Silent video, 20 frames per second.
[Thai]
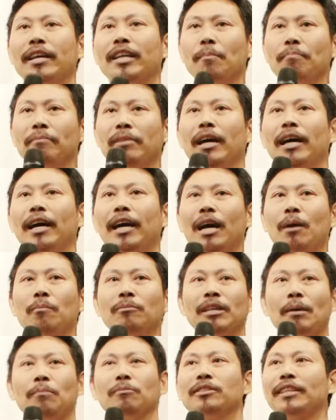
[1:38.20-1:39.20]
องเดิ
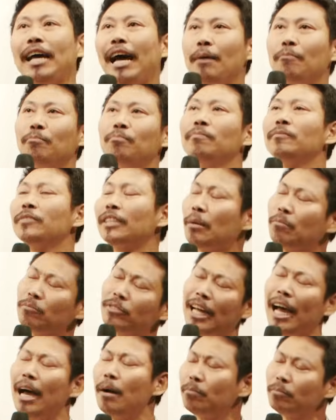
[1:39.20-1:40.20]
มๆ
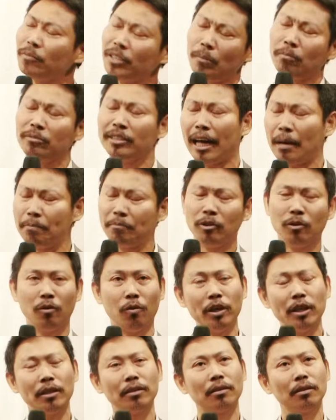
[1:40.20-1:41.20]

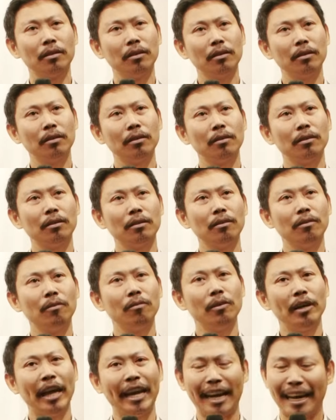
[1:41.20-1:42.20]
ซ้ำๆอุ้ย
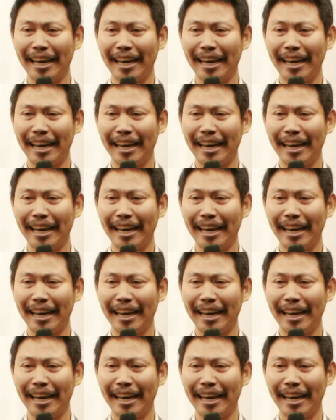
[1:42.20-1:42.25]
เห็